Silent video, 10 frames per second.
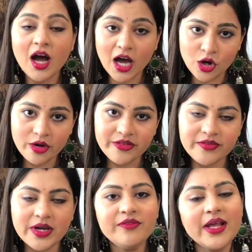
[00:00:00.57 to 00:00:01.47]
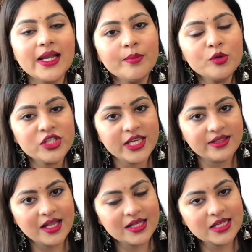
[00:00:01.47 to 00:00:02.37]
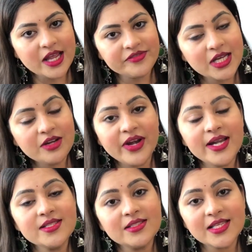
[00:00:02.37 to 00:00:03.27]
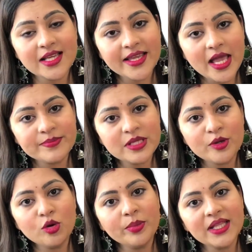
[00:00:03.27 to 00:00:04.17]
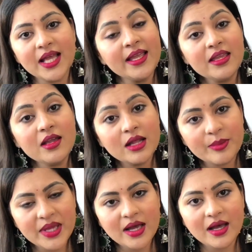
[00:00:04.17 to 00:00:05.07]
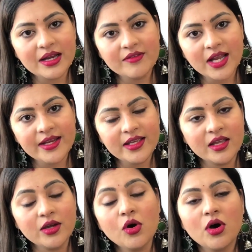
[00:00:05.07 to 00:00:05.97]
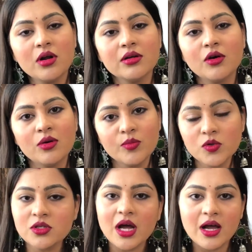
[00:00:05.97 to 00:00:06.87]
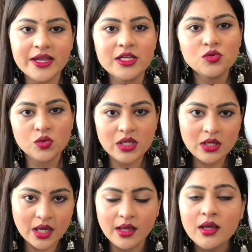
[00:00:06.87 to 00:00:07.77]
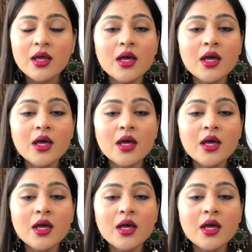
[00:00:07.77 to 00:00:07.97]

हेलो एवरीवन वेलकम टू चेतनास लाइफस्टाइल फ्रेंड्स जैसा कि आप सभी को पता है कि गर्मियां आने वाली हैं और ऑलमोस्ट आ ही चुकी हैं